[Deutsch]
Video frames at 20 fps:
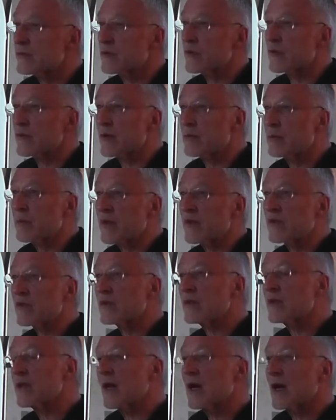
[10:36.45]
wo sie am
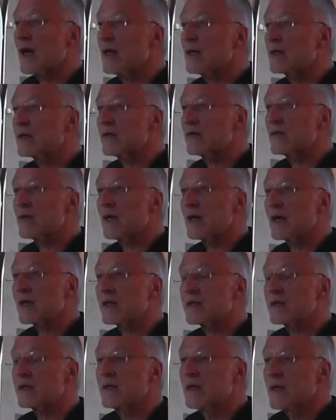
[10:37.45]
besten erhalten
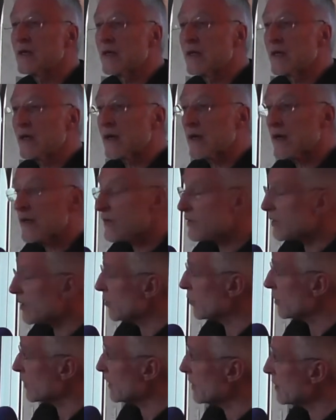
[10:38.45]
waren,
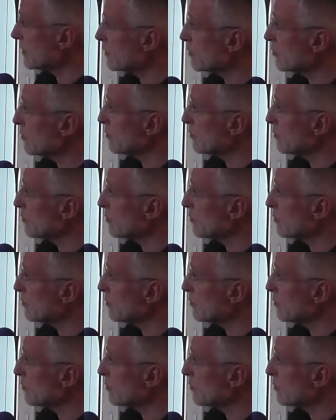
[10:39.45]
restauriert.